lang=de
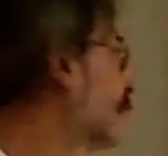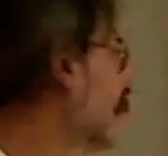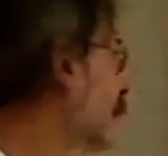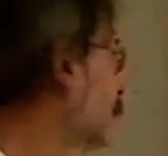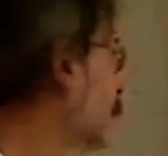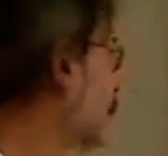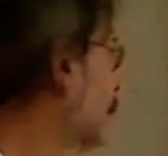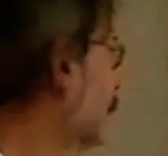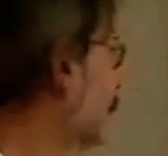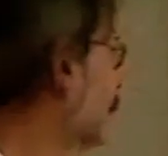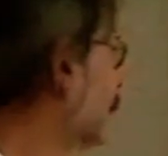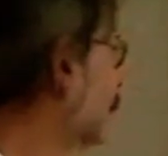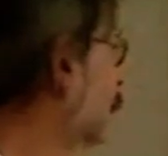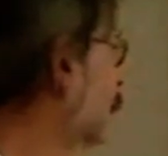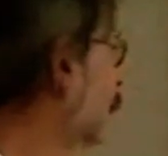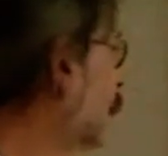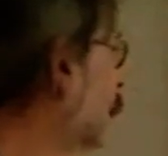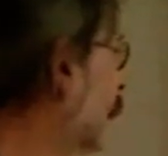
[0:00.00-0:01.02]
In der Mitte ist
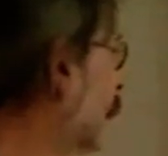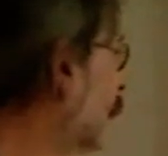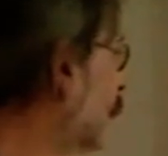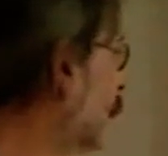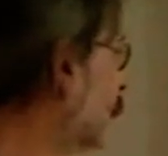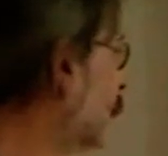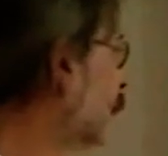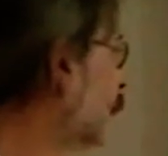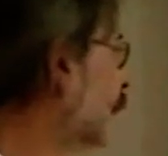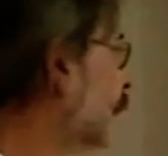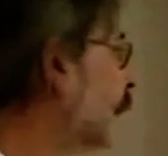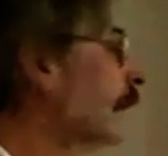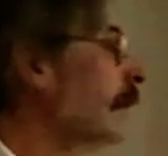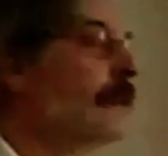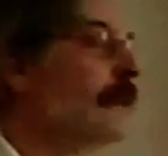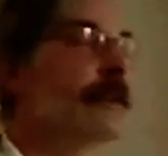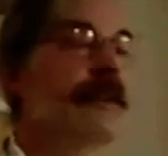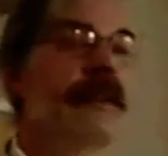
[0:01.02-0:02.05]
die Mauer,
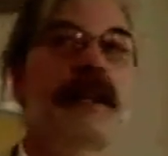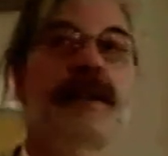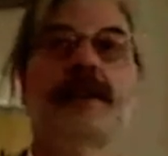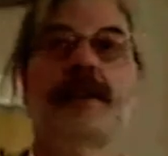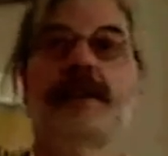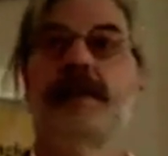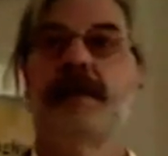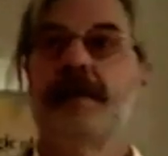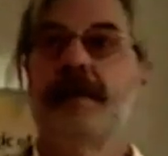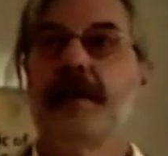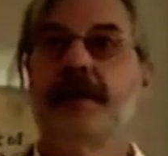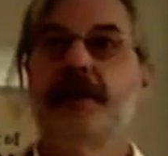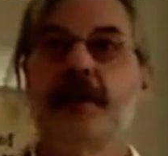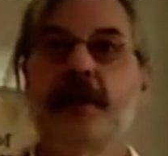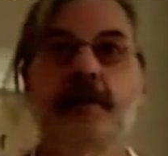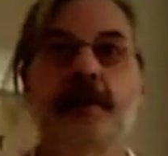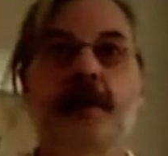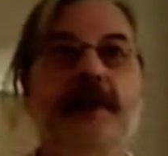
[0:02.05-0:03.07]
die also
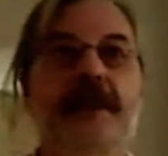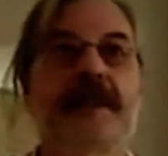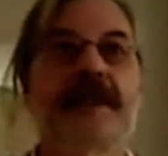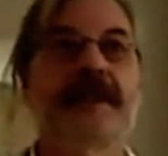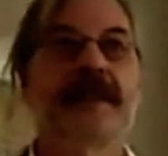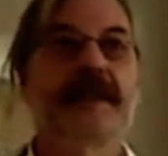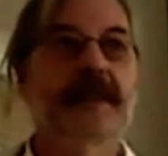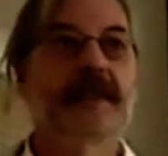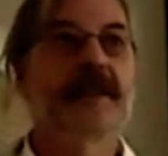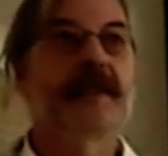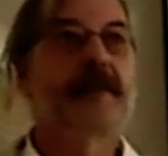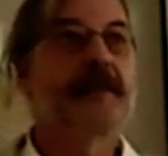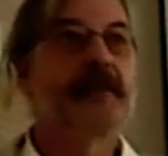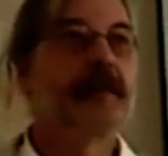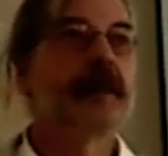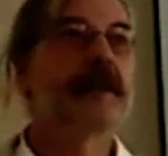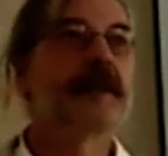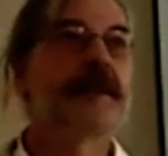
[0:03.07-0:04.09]
symbolisiert,
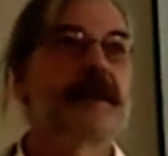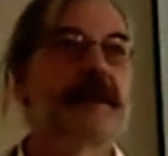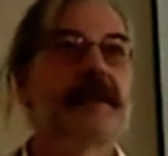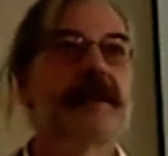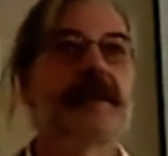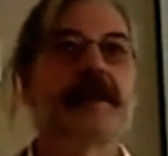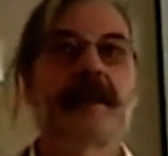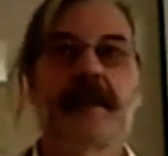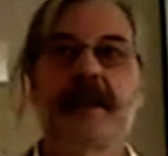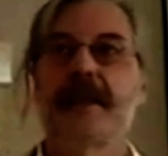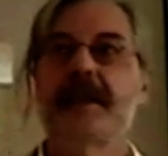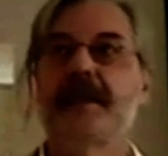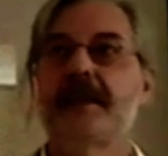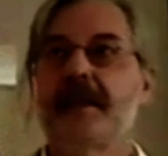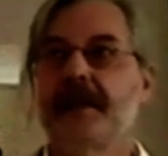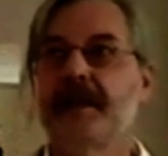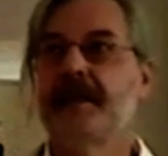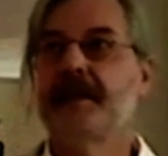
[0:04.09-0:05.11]
man sieht die
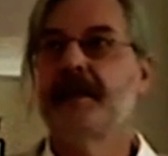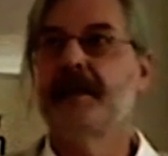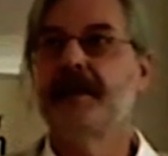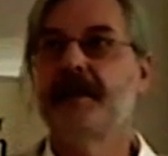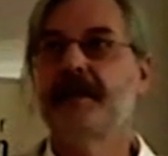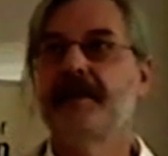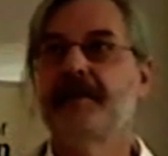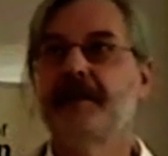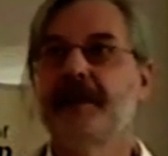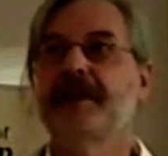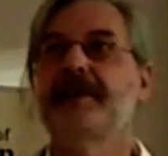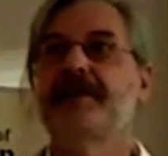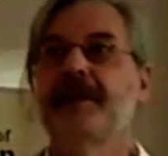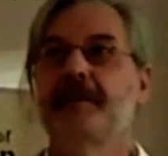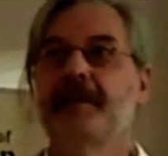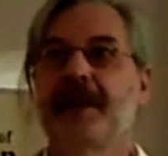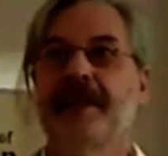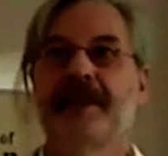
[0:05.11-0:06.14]
Gegenseite nicht, man ist
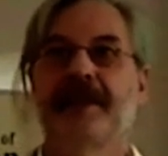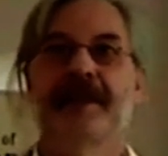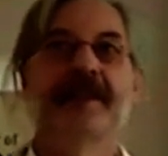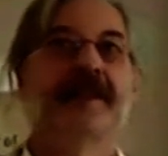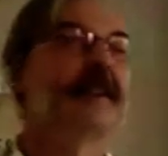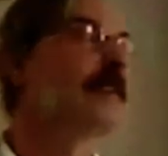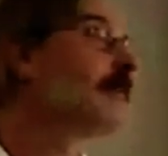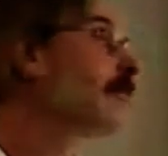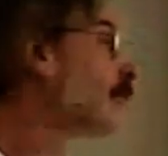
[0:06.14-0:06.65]
verblendet.